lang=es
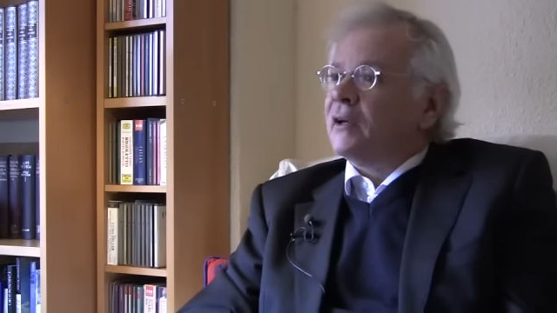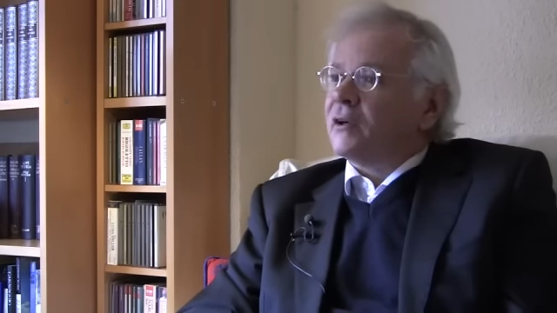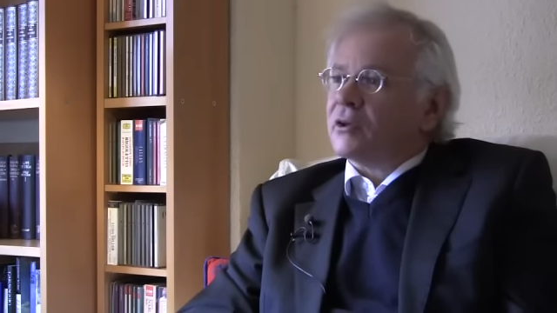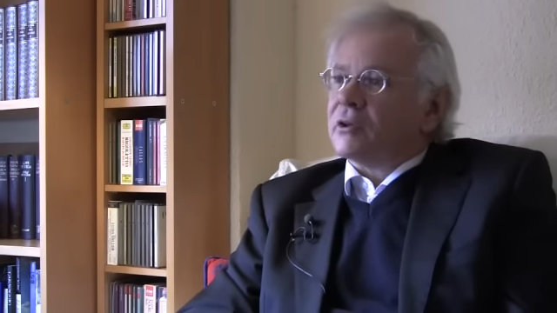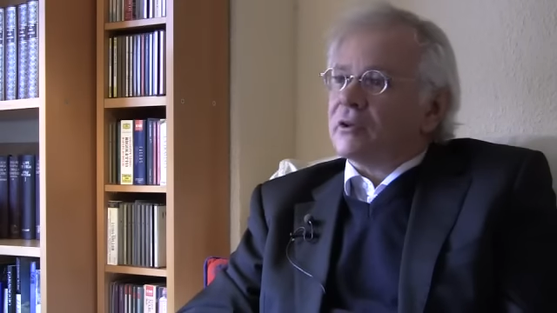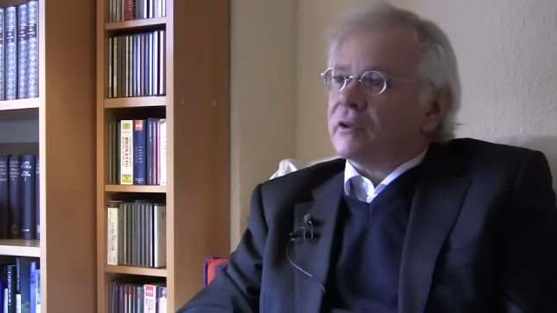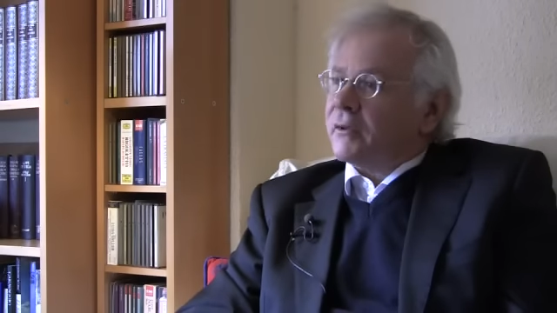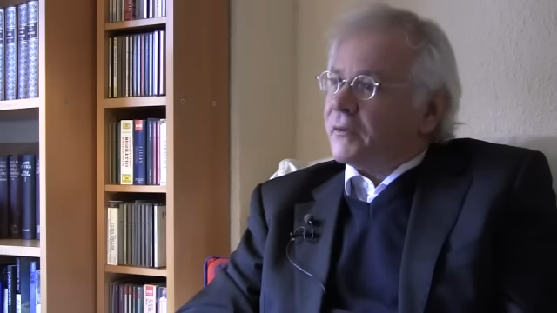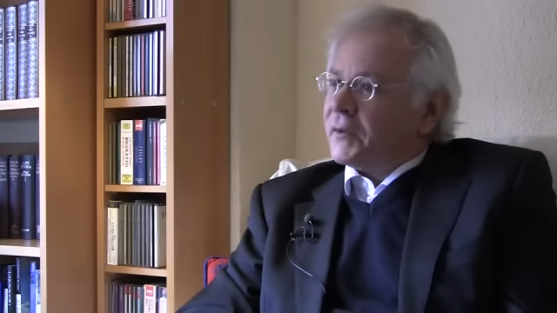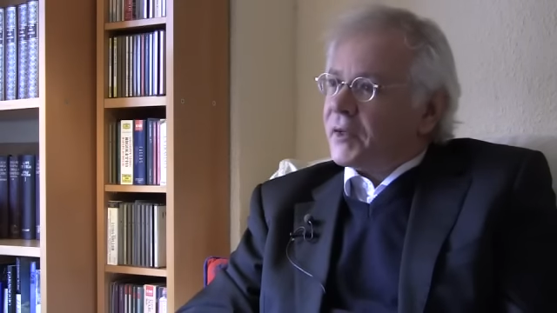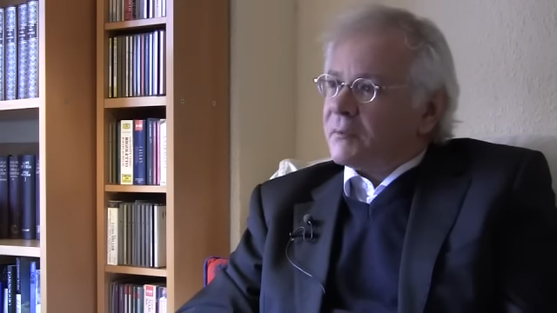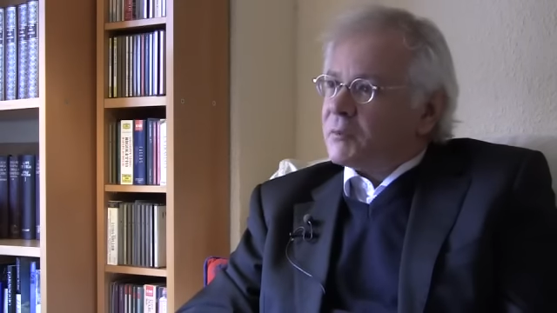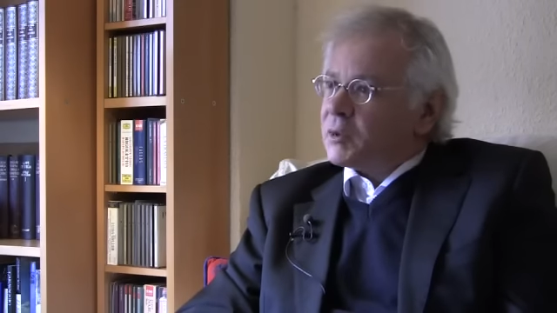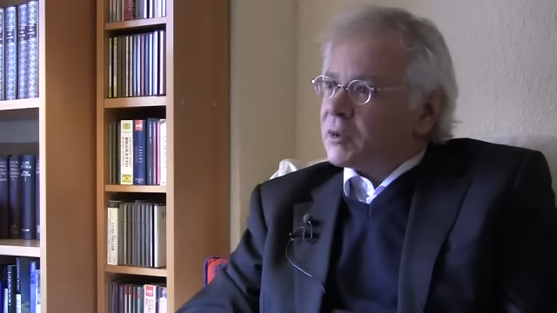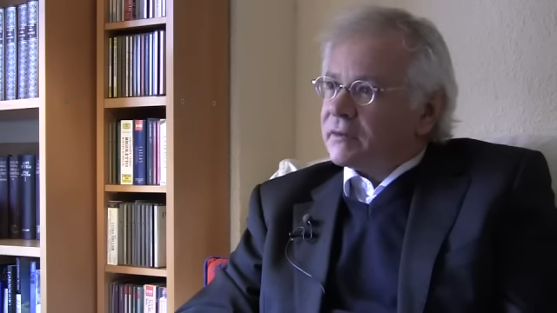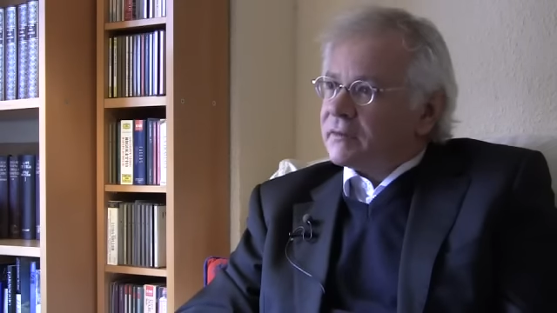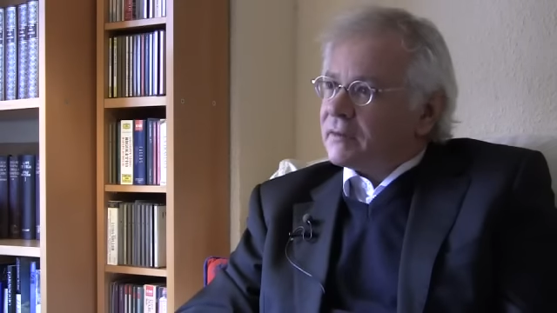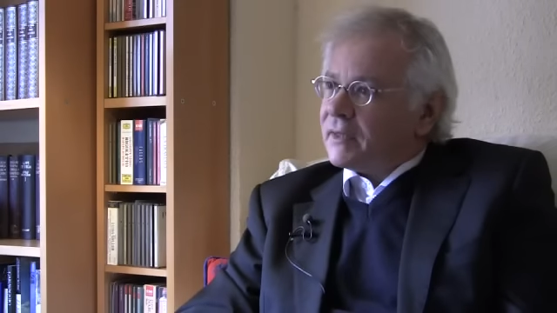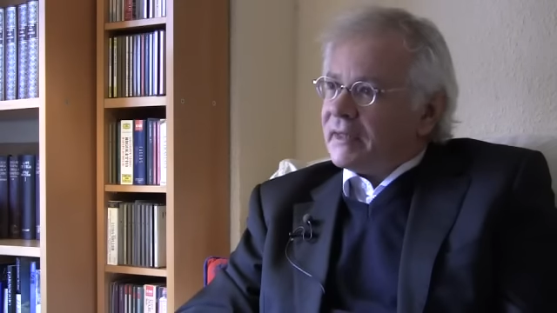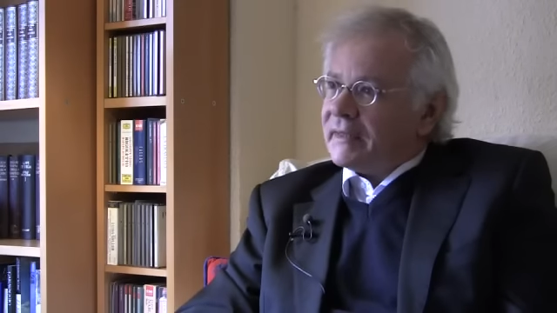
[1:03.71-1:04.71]
Nos lo
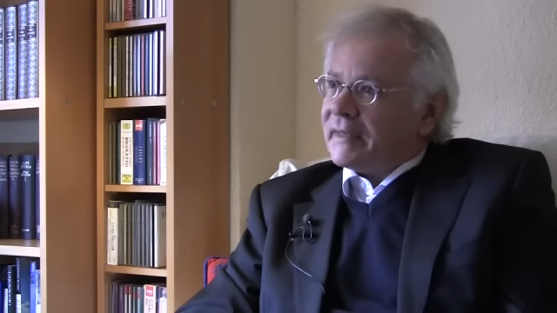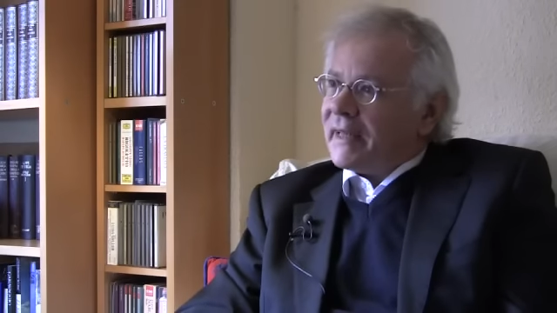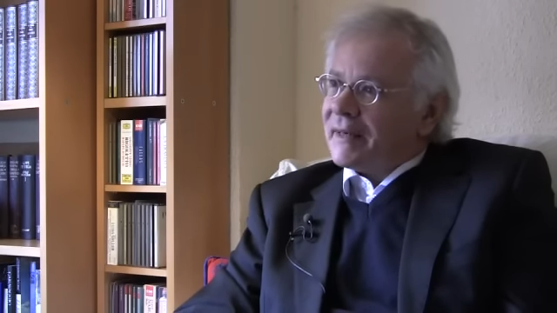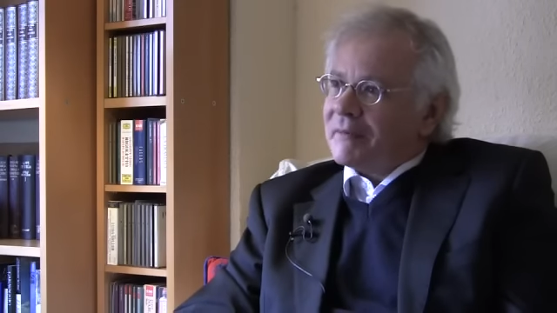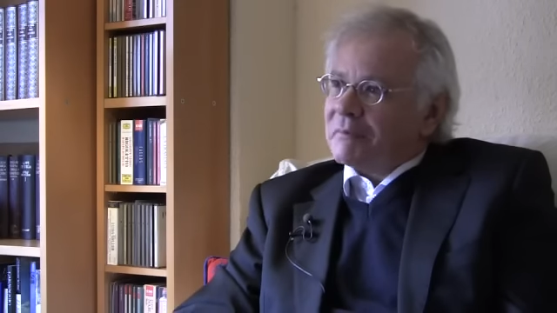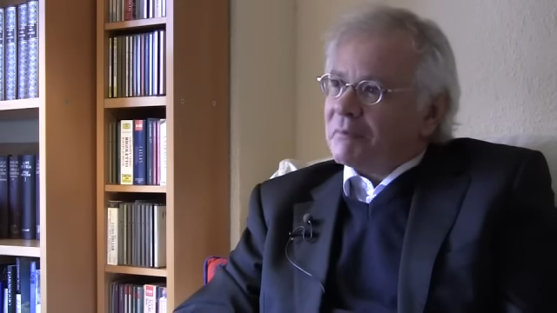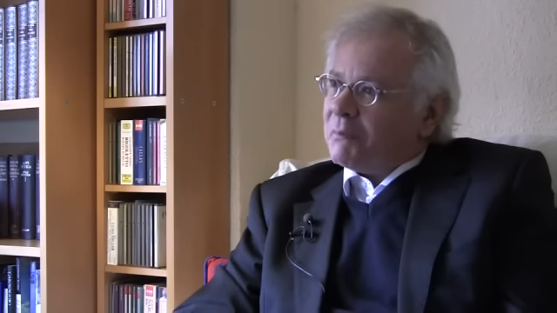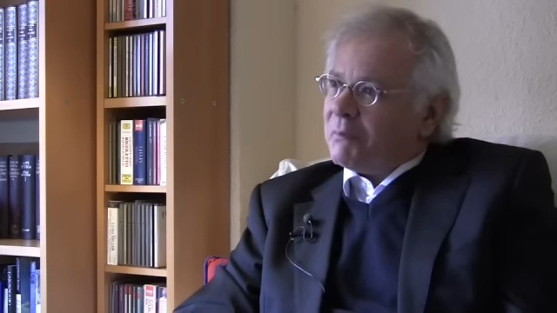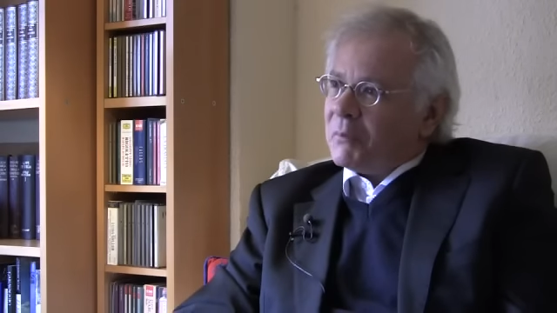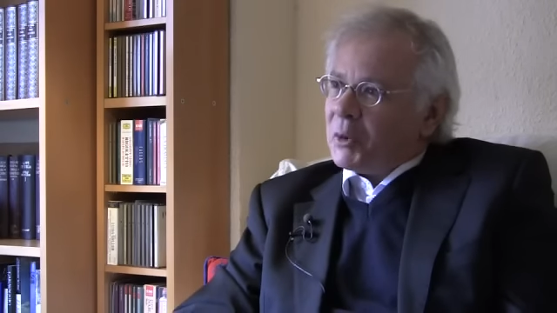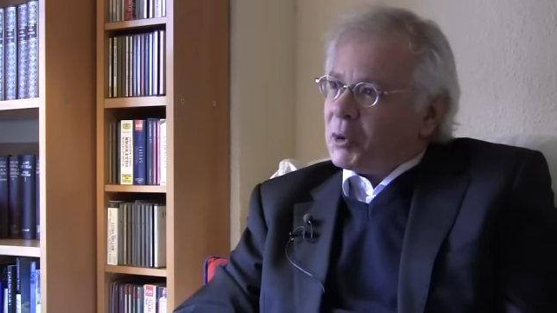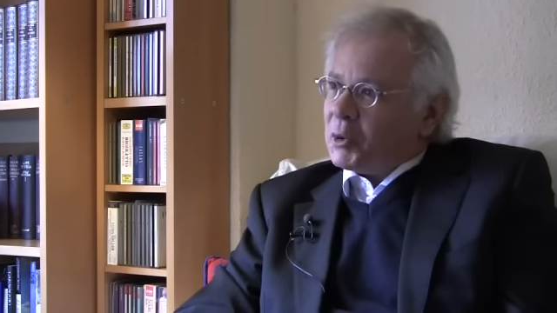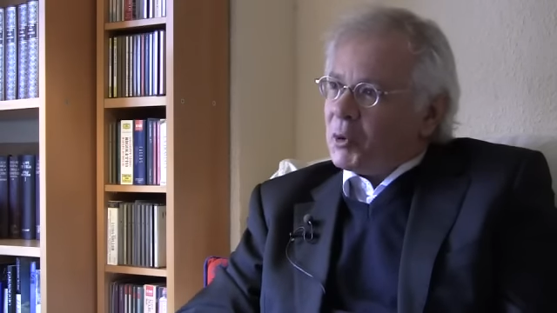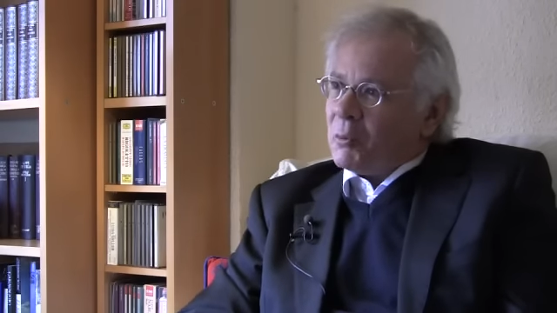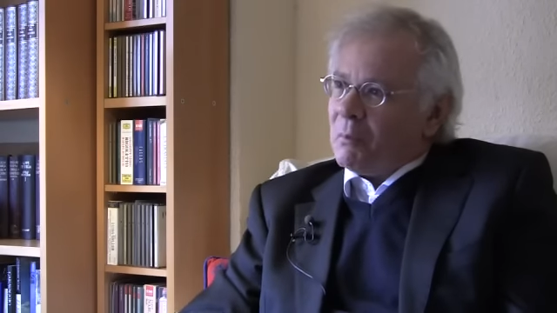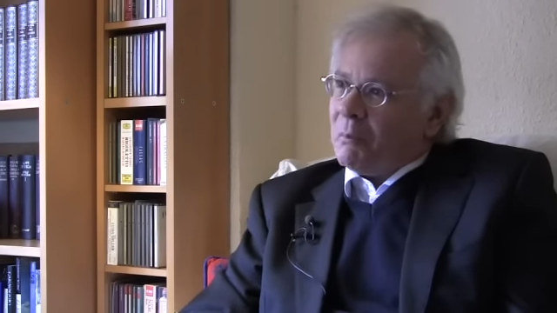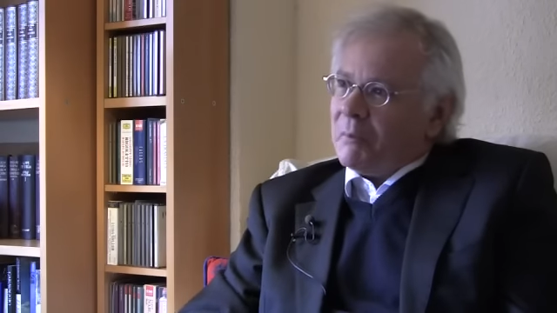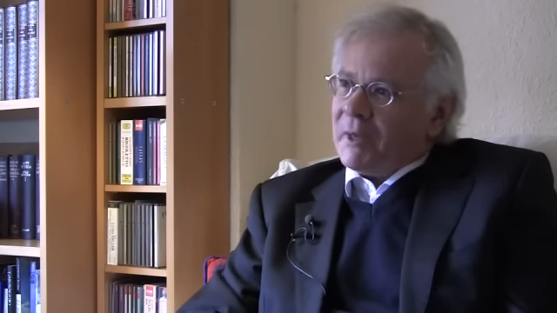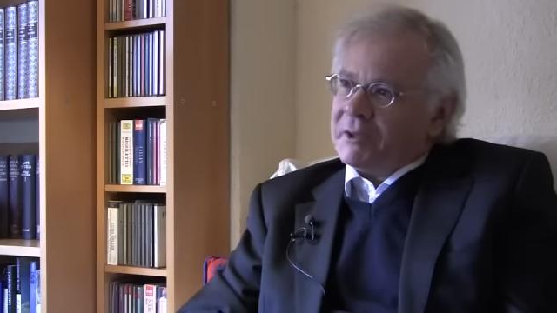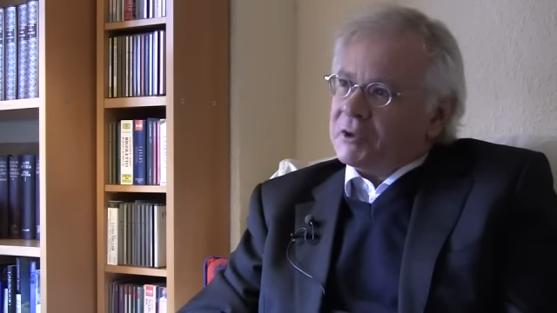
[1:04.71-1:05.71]
deberíamos quitar por
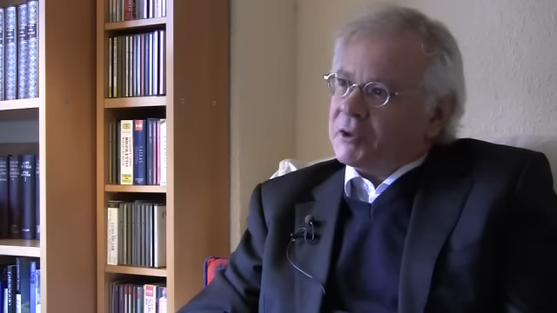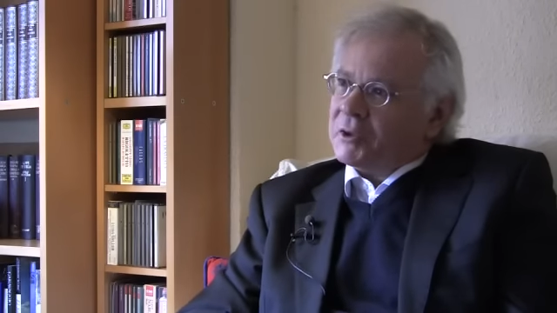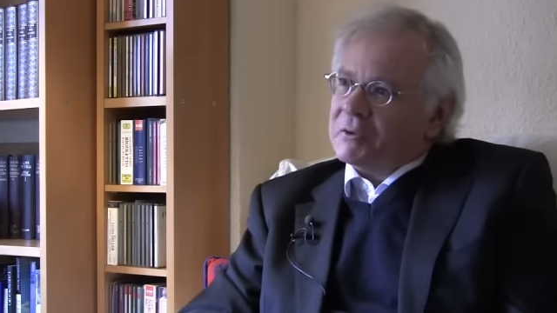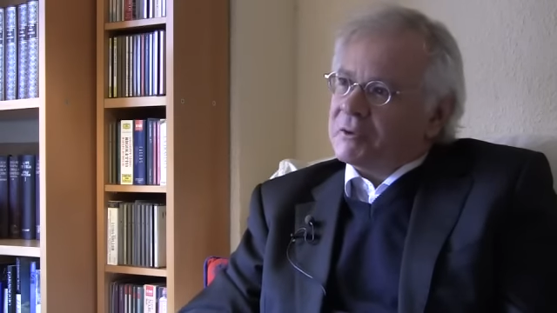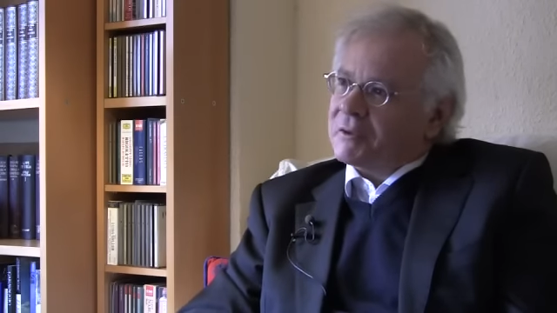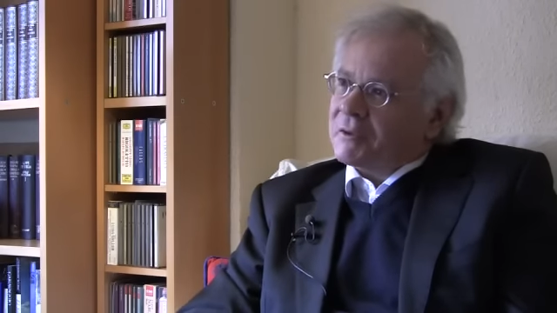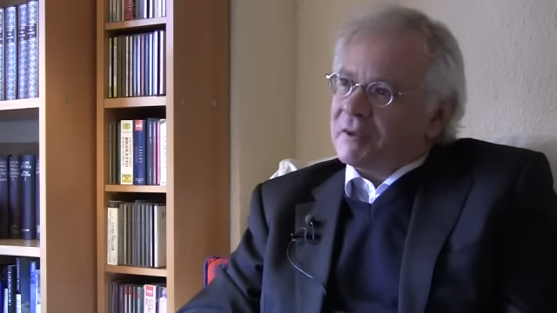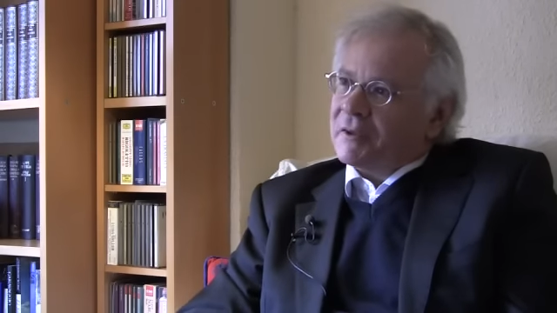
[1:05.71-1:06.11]
completo.